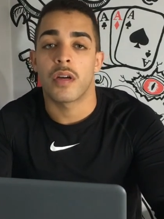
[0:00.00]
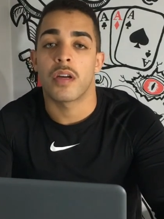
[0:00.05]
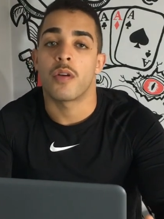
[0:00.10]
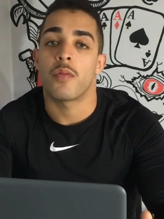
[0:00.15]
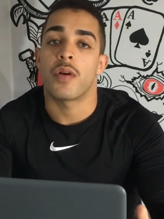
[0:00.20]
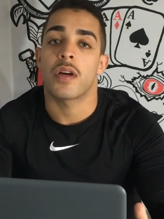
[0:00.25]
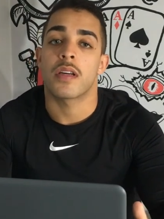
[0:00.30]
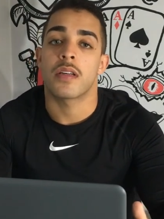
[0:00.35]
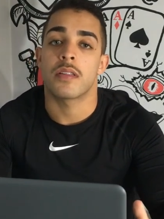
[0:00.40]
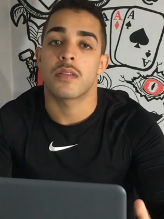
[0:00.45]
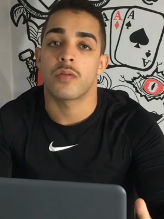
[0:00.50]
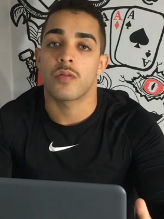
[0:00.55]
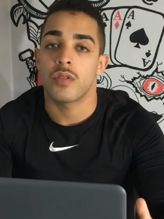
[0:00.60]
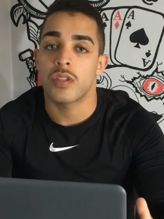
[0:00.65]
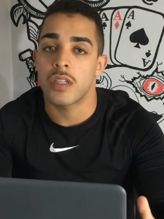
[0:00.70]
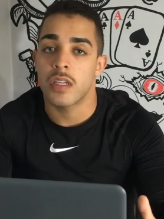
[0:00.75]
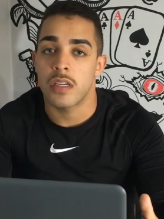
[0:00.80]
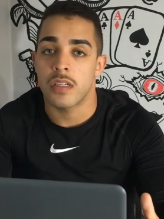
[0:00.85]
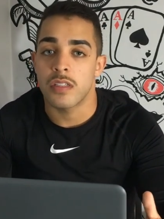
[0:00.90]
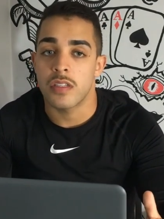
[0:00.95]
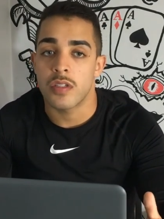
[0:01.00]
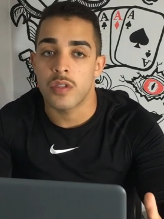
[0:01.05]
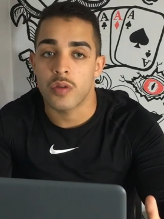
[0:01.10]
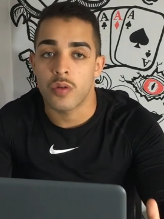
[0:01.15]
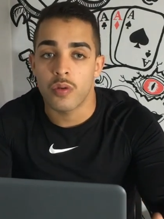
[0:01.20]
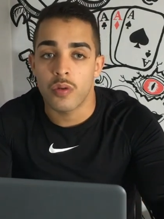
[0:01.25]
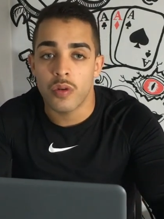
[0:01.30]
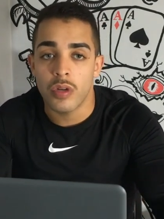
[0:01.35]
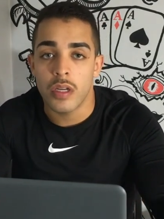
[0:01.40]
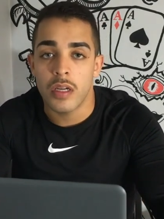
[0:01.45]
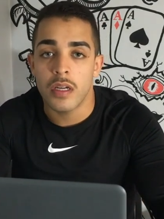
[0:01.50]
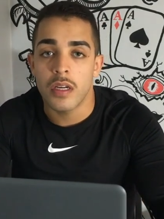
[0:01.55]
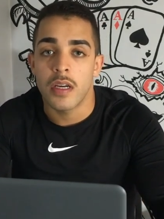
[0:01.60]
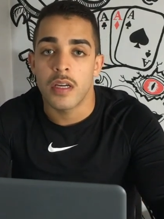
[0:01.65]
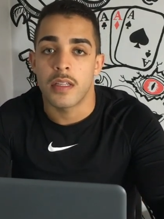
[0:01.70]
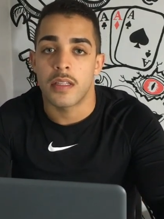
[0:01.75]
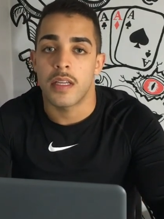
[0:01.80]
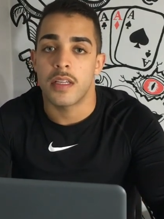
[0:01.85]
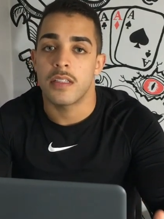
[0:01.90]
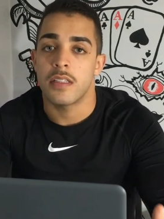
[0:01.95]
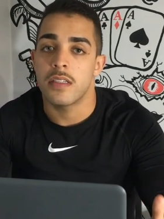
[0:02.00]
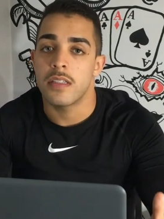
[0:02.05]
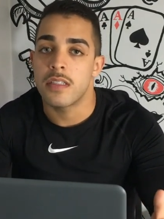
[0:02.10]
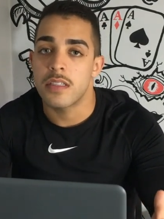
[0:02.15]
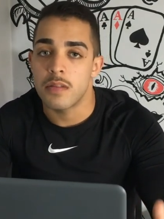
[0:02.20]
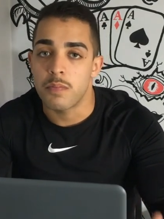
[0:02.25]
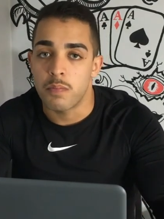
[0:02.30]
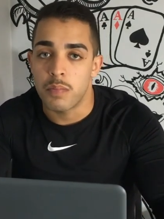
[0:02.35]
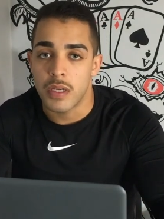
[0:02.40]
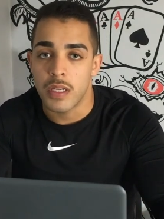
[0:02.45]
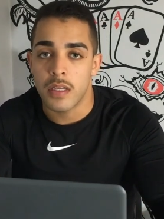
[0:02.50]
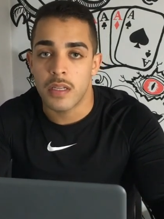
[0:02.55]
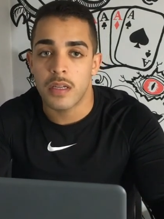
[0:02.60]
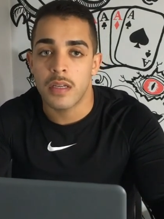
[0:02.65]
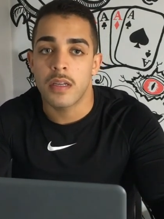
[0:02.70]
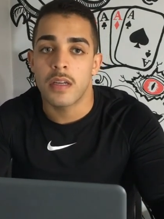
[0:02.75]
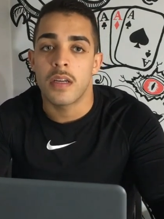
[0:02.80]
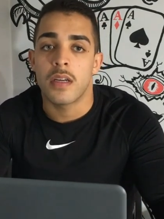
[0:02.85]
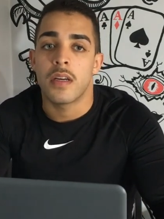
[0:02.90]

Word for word: É uma questão de quê? de escolha, né, de disciplina,